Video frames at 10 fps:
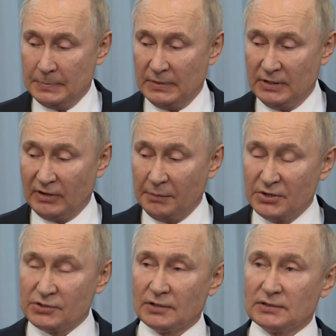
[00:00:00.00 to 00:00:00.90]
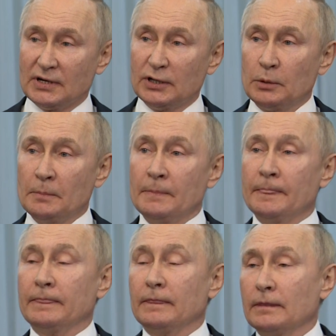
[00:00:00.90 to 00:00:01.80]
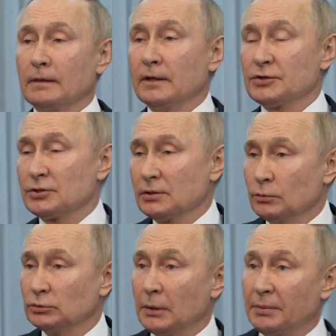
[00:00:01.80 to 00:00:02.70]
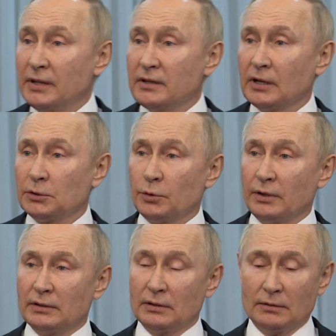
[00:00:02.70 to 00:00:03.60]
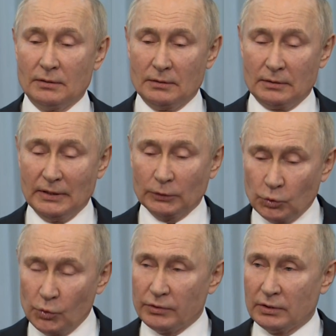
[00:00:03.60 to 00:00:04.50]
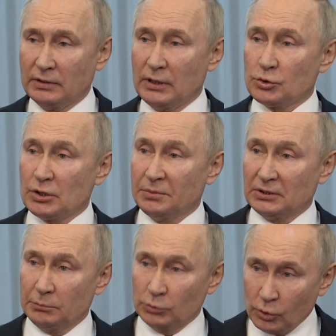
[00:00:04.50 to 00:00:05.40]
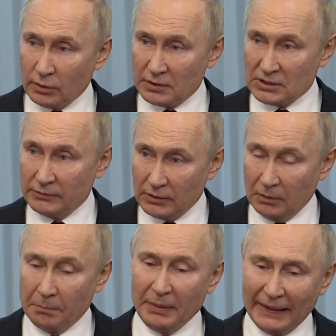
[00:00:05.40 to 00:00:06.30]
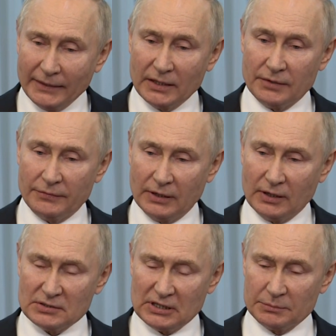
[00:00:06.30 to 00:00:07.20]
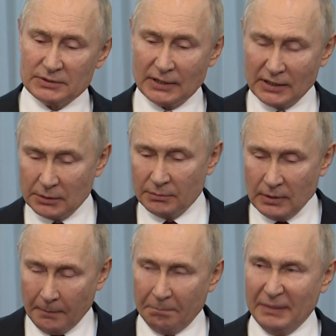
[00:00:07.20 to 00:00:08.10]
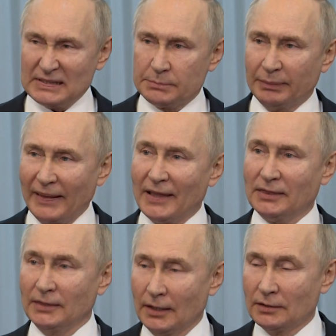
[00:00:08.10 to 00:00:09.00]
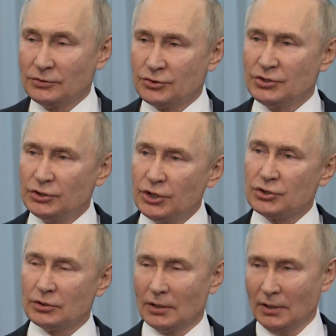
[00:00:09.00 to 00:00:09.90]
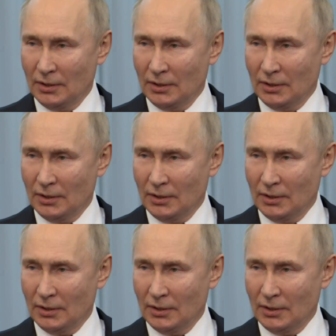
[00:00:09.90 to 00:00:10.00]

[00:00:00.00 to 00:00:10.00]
европейских стран наши удобрения, которые готовы, я уже об этом много раз говорил, передать африканским странам бесплатно, частично